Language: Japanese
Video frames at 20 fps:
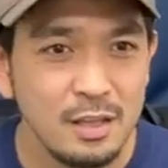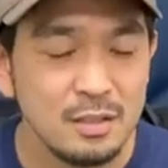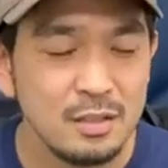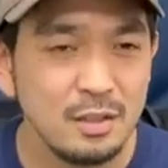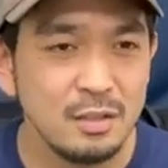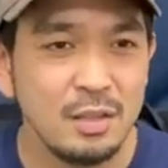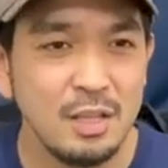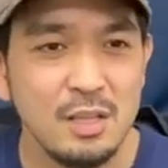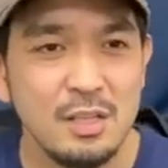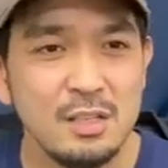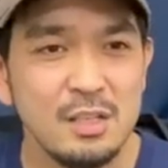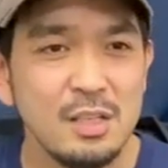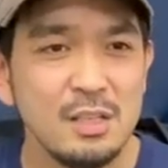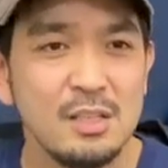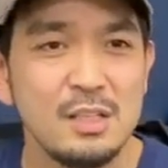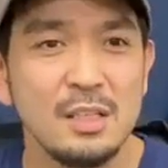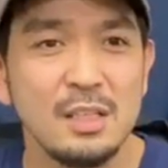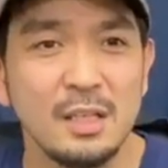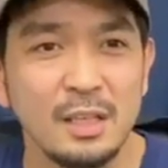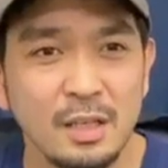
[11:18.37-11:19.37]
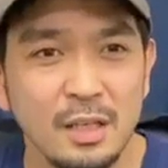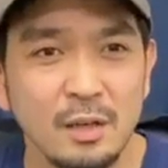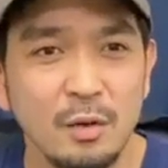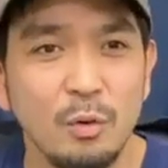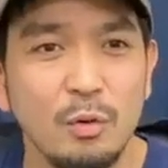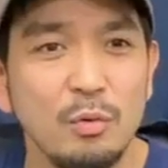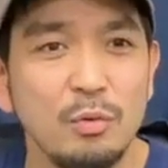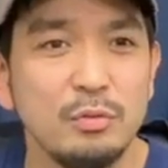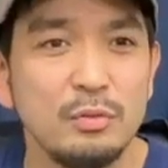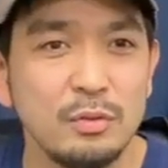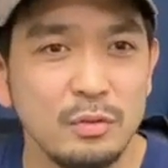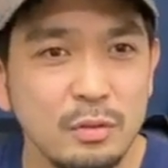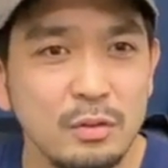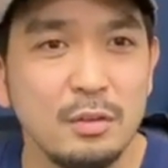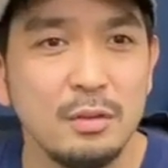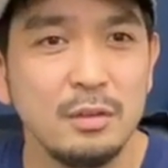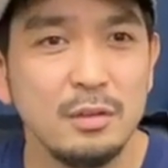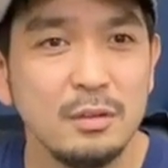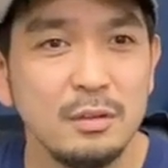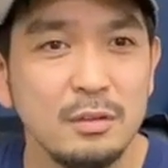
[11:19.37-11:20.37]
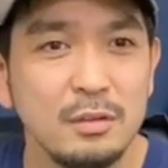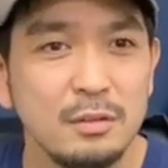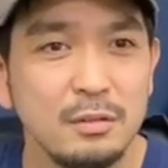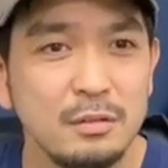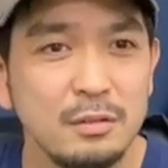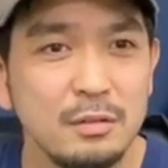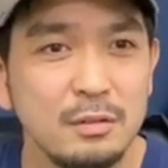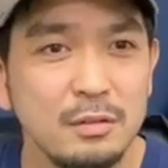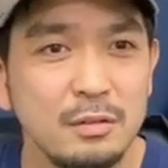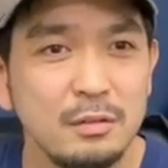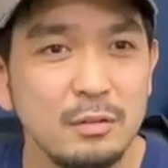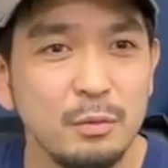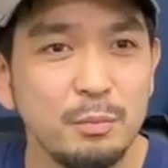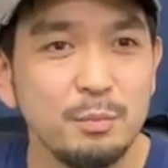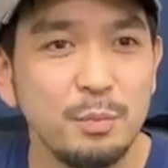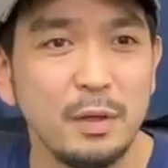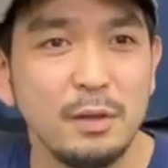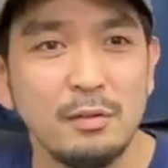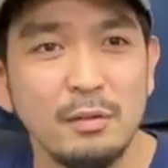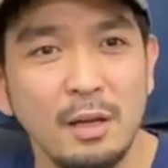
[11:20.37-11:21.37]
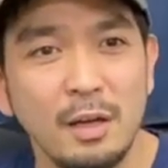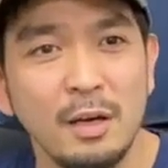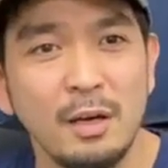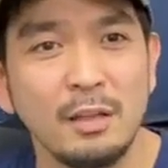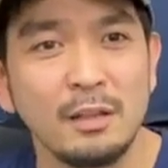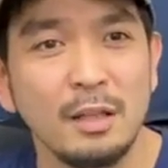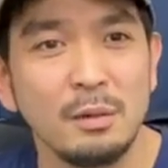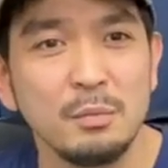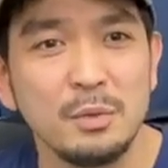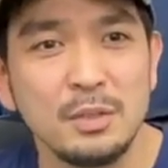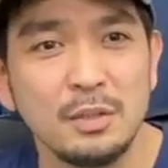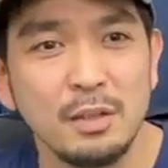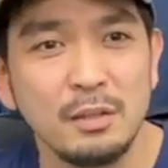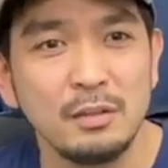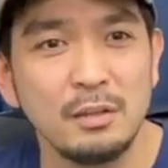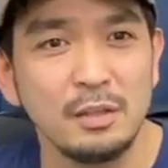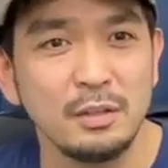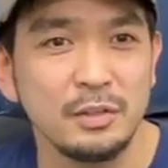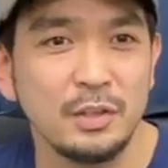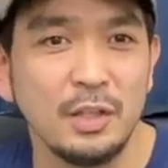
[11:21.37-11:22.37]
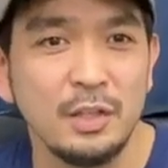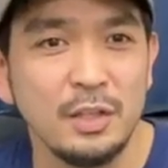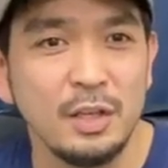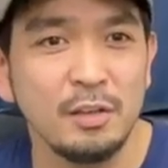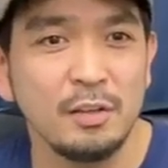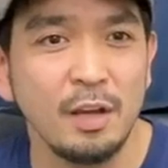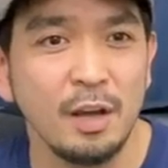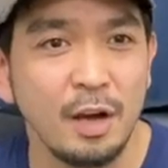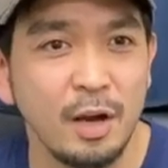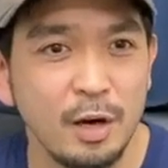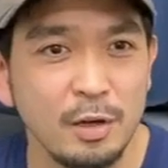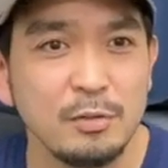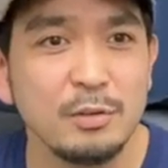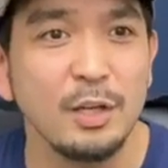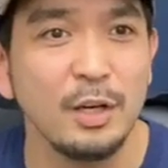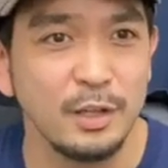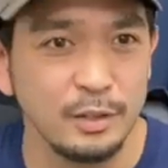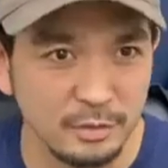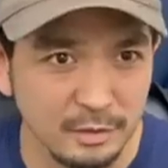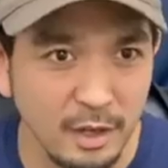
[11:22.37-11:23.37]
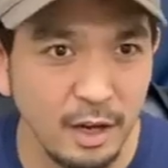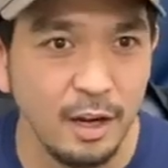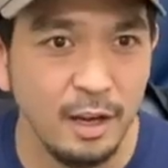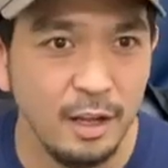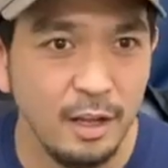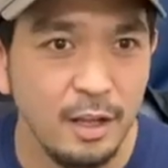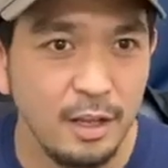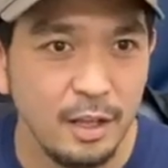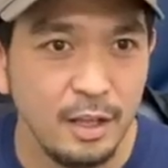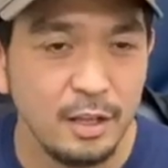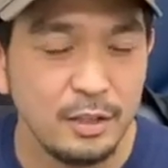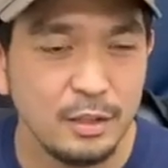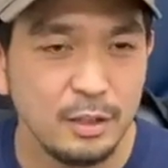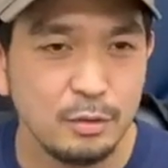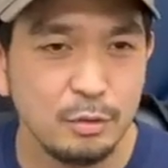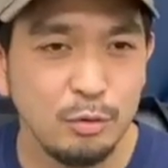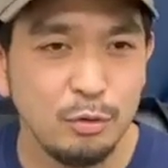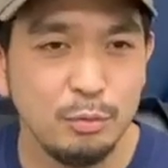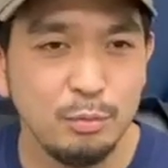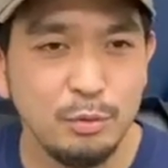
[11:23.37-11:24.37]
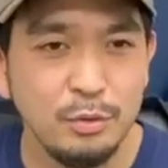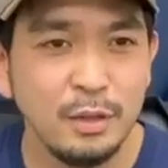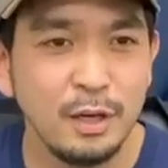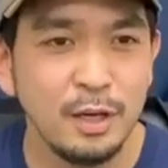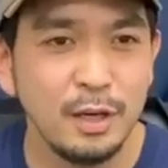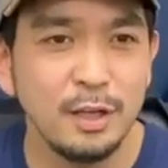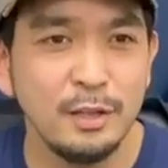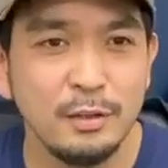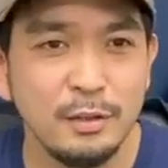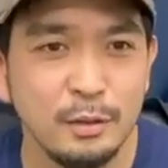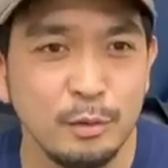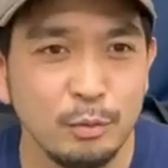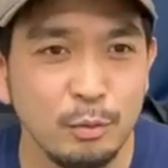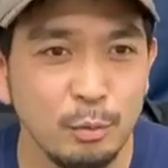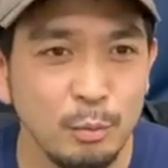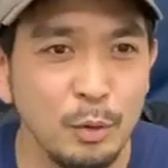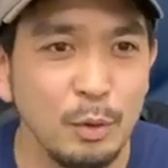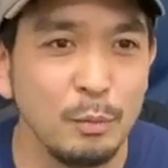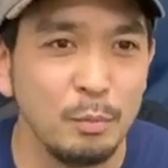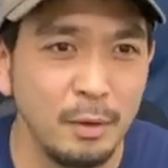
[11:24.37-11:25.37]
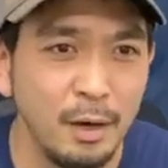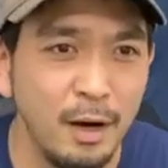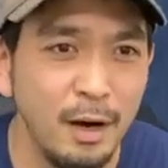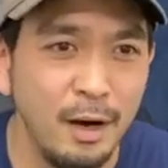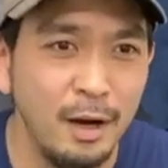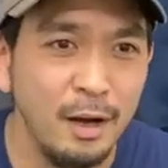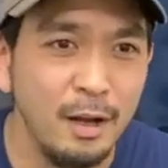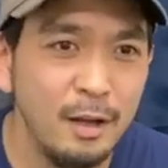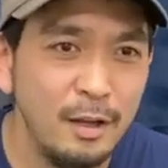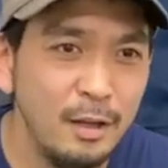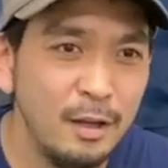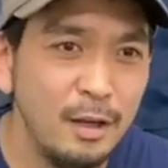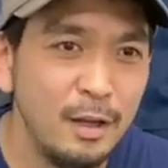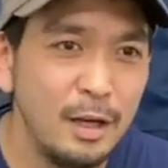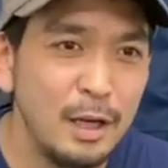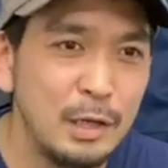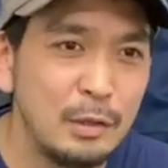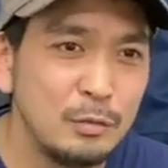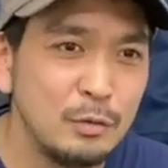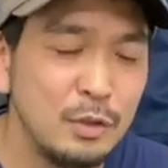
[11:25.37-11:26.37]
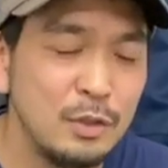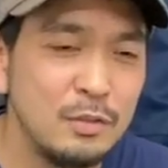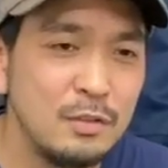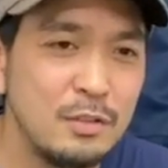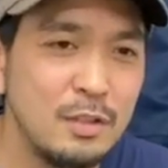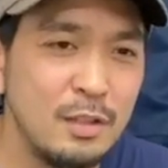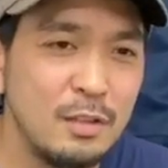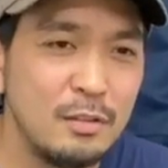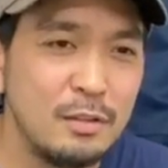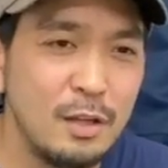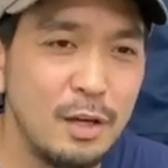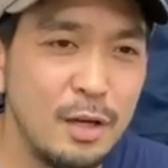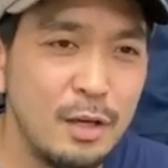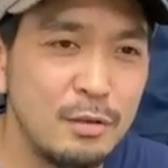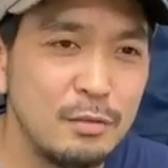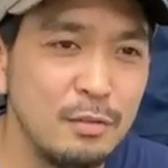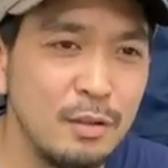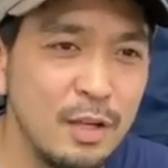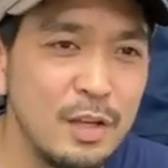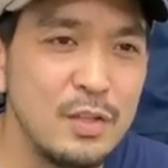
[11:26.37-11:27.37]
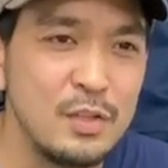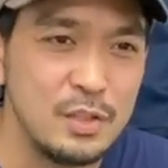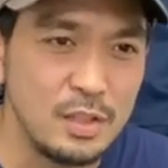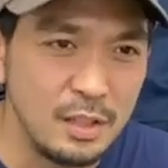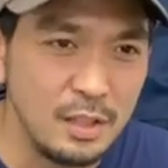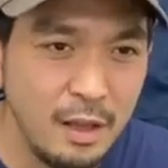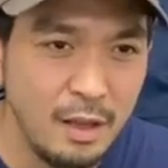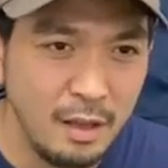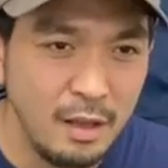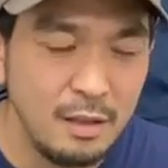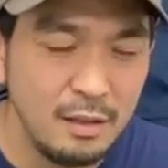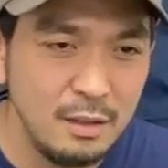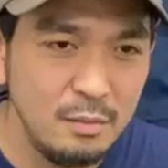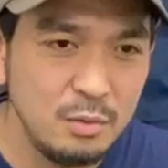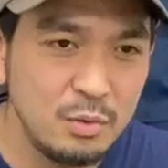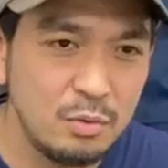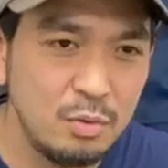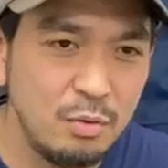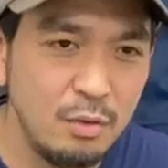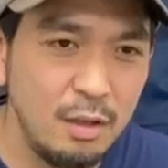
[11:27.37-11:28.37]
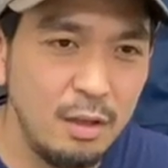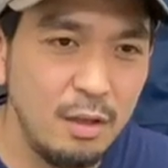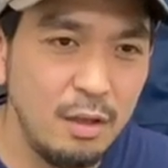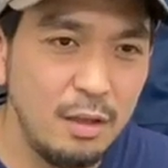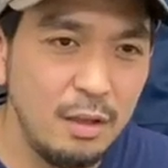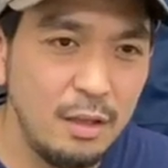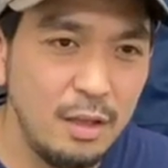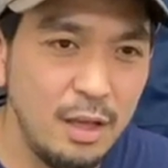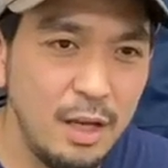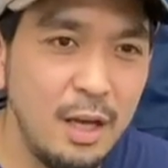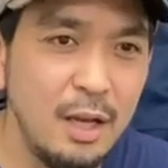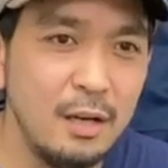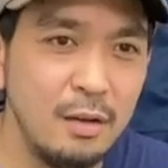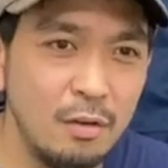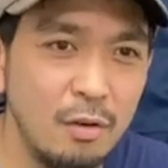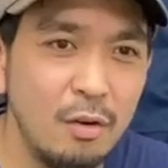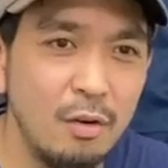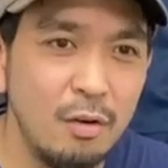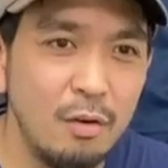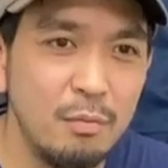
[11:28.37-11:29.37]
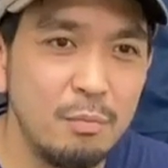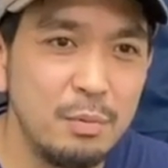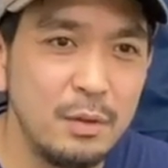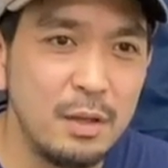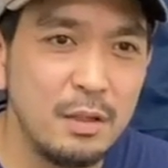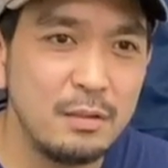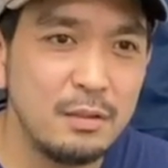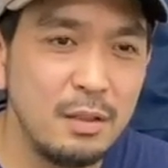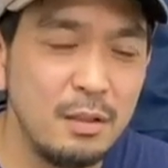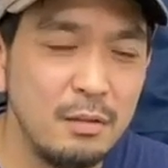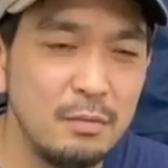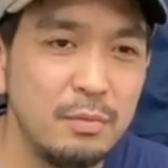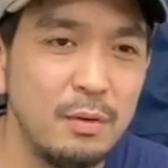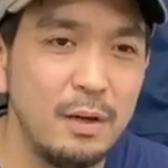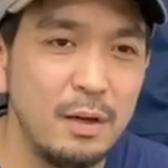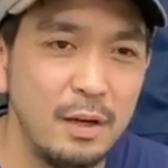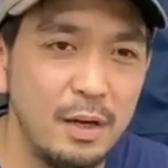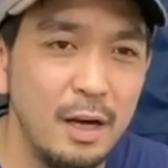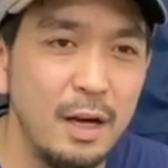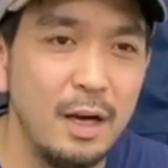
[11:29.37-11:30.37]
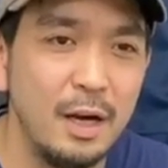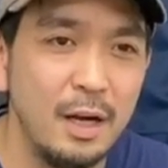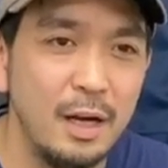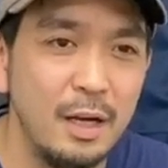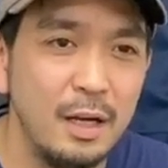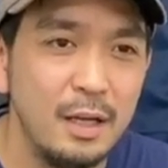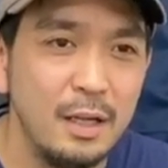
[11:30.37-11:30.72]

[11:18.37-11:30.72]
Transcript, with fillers: じゃあ電車賃往復600円片道だったら1200円かかるじゃないですか。じゃあその分払ってると思えば、全然高くないし、でもそれ以外のプラスアルファが、